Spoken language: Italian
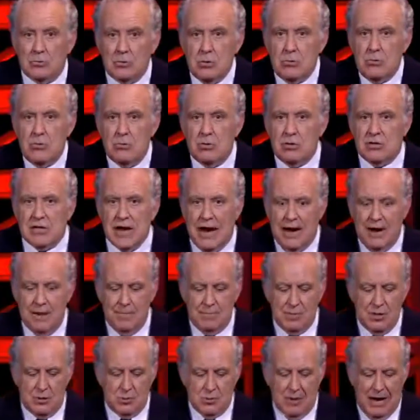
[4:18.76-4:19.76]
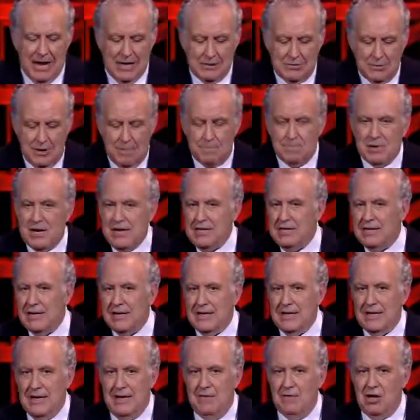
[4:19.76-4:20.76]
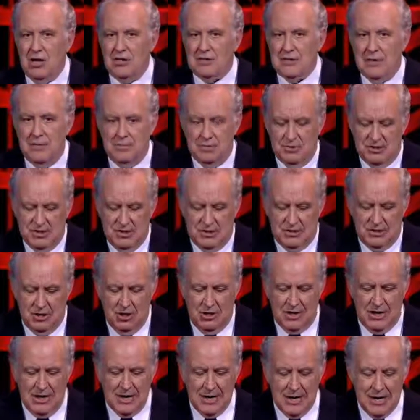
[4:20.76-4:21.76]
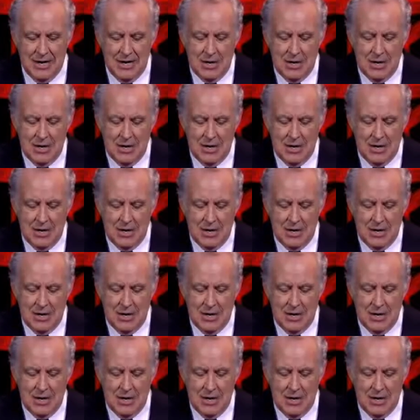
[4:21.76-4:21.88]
tu ci hai abituato a prendere delle volte le posizioni